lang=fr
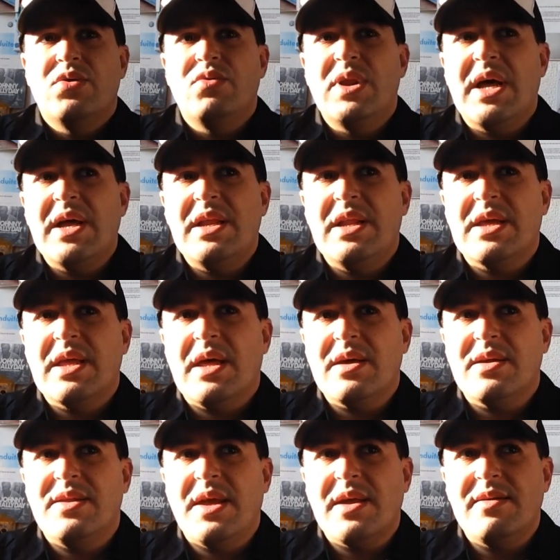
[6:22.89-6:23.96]
où là, elle est
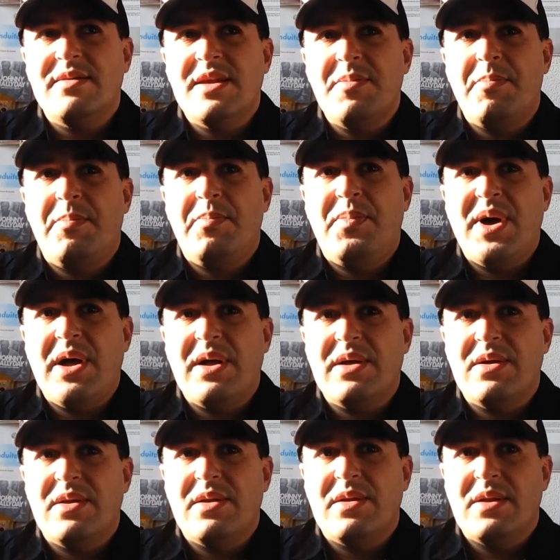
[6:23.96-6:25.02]
caractérisée par
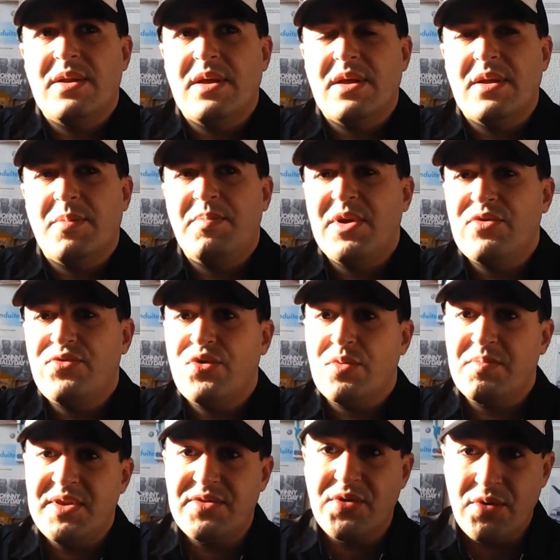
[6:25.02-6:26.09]
euh, la peinture
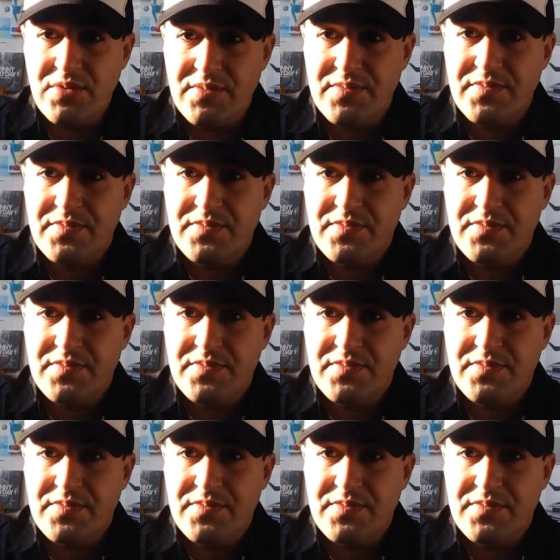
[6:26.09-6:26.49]
biton.